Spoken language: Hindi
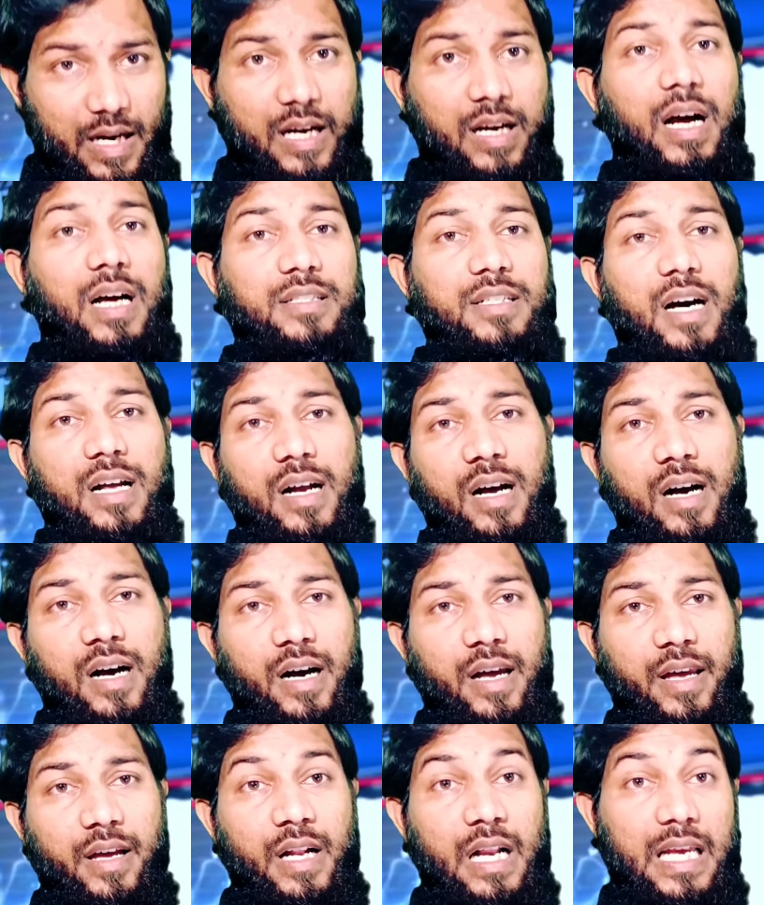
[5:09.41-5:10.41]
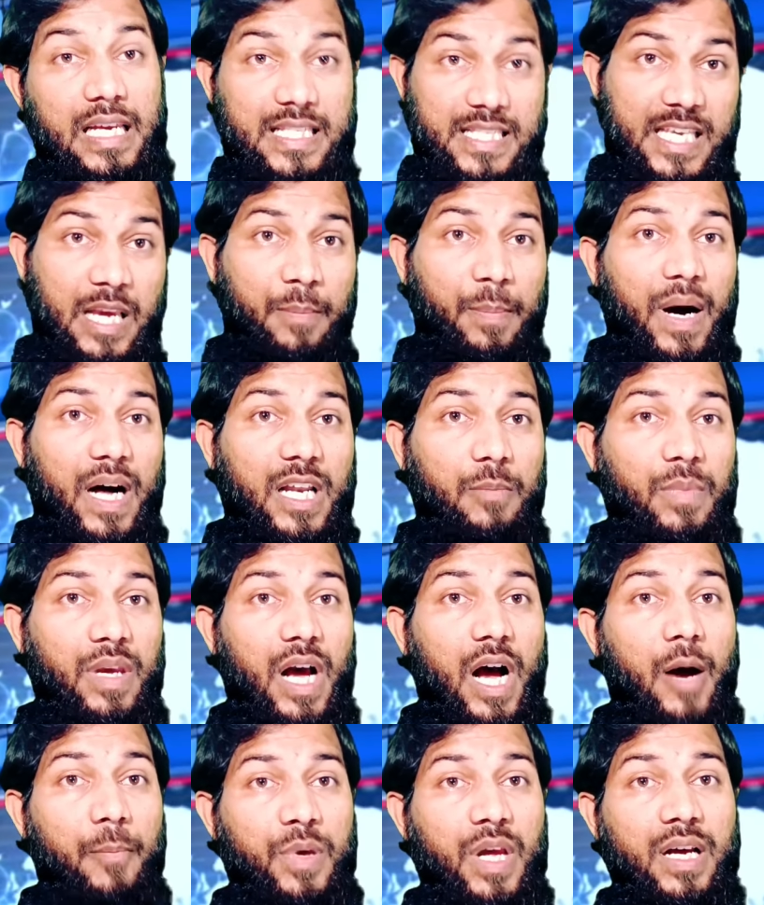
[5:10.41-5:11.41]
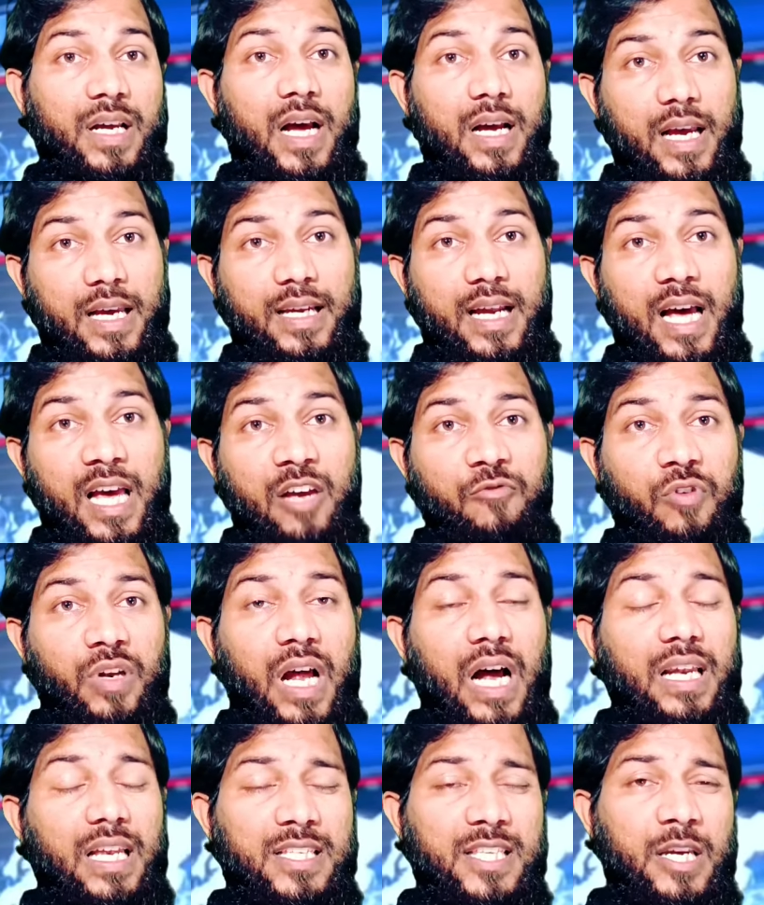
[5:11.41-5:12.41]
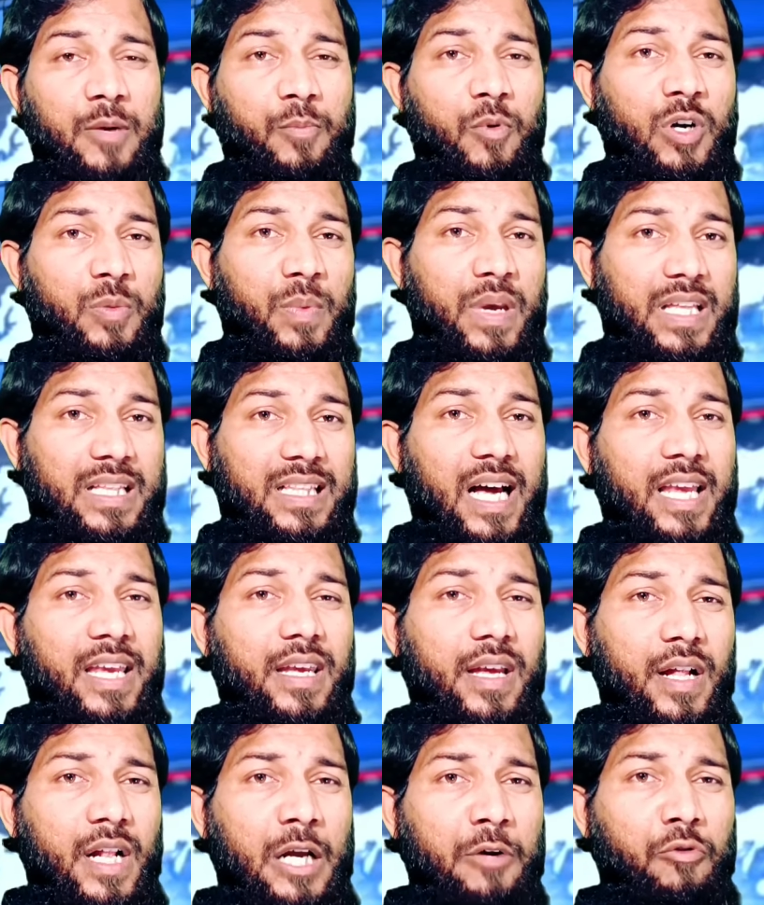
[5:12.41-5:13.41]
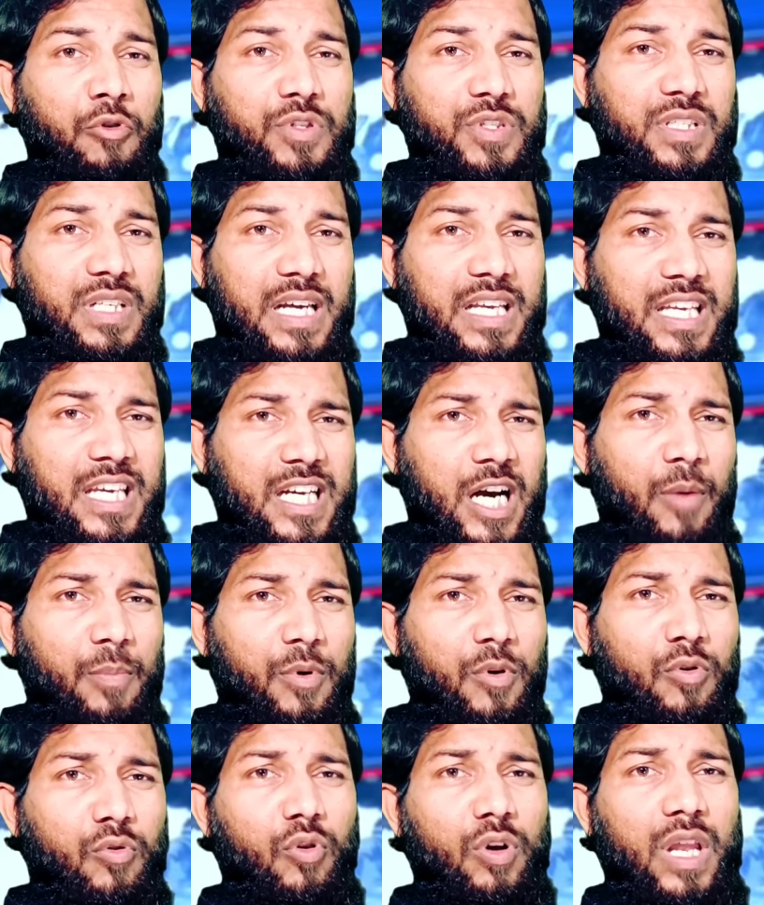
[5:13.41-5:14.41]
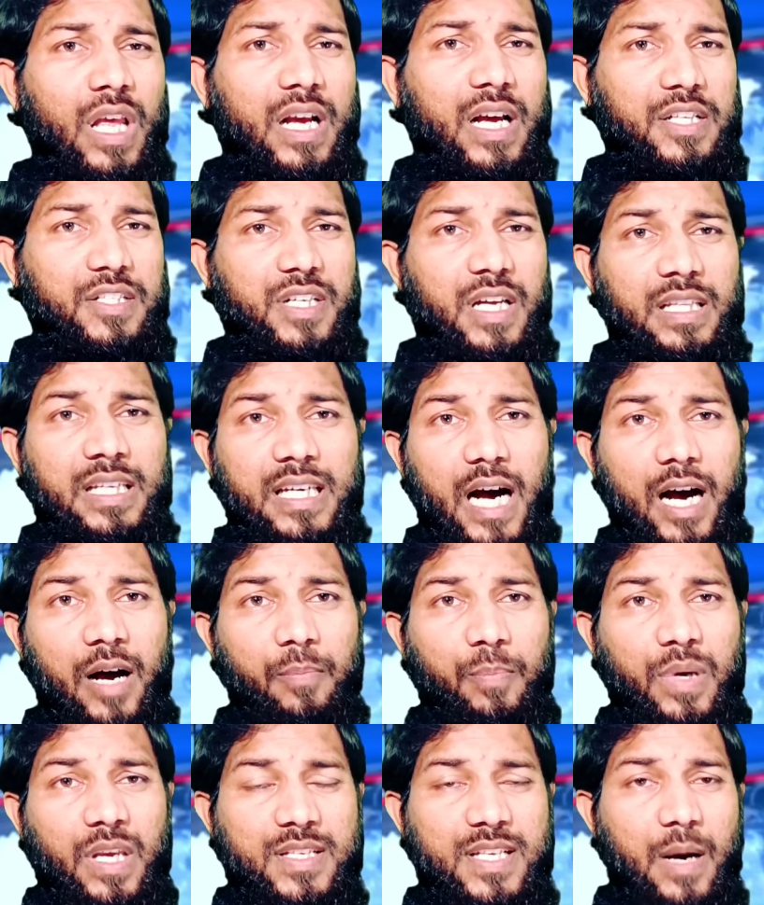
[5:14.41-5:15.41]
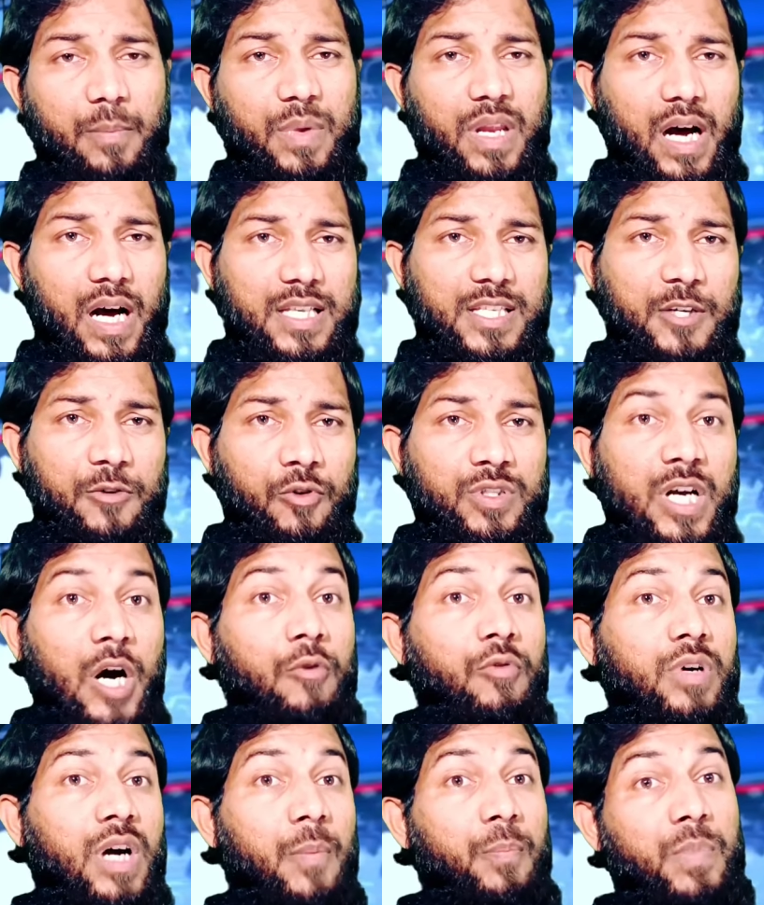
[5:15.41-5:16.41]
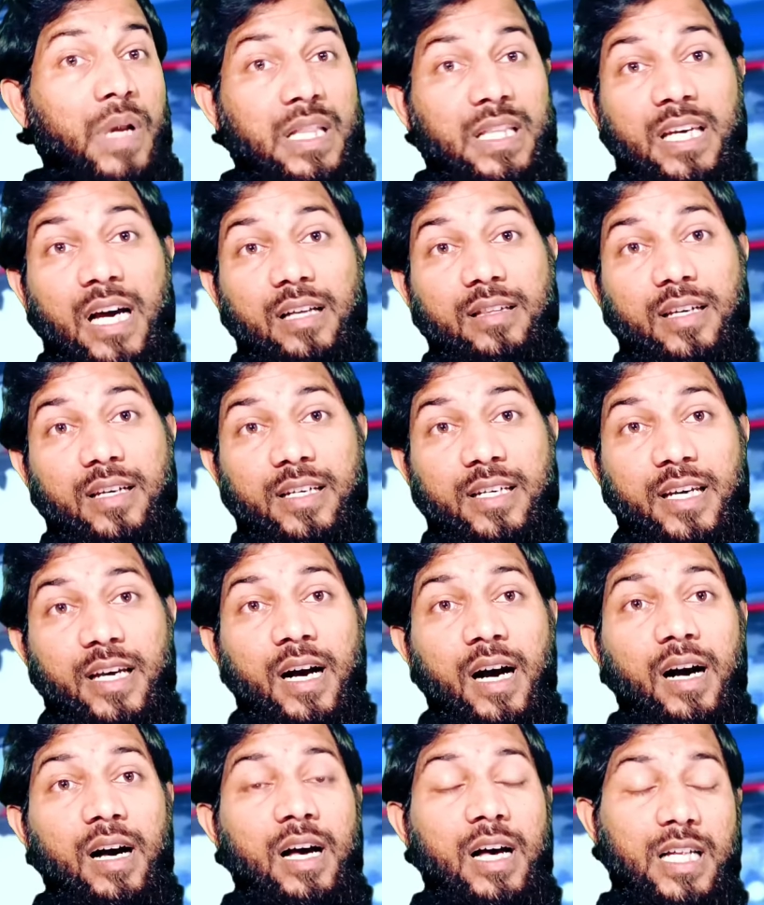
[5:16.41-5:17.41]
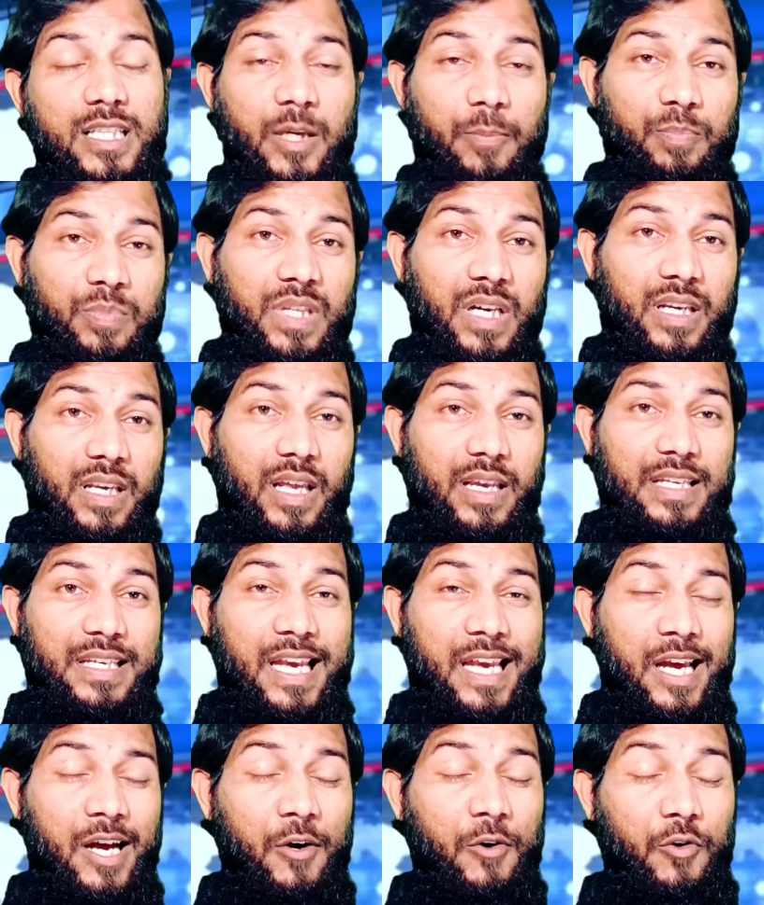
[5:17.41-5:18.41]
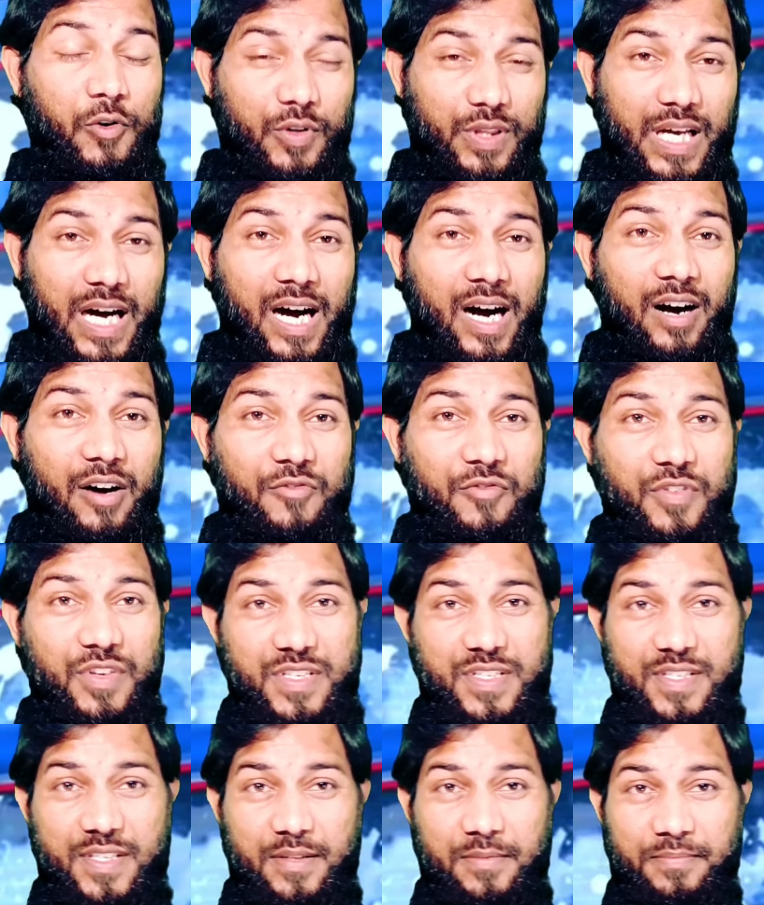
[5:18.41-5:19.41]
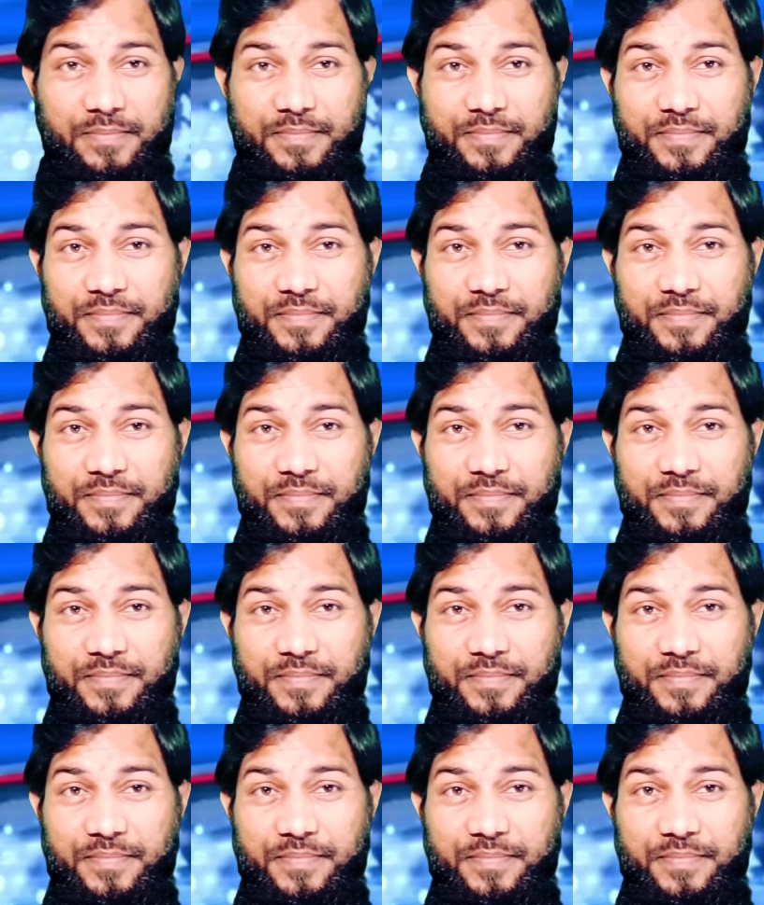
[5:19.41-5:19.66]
रखा जा रहा है इसके बारे में आपका क्या कहना है फिलहाल इस रिपोर्ट में इतना ही कुछ नई खबरों को लेकर जल्द ही आपके सामने हाजिर हो जाऊंगा अपना ध्यान रखिएगा तब तक के लिए खुदा हाफिज़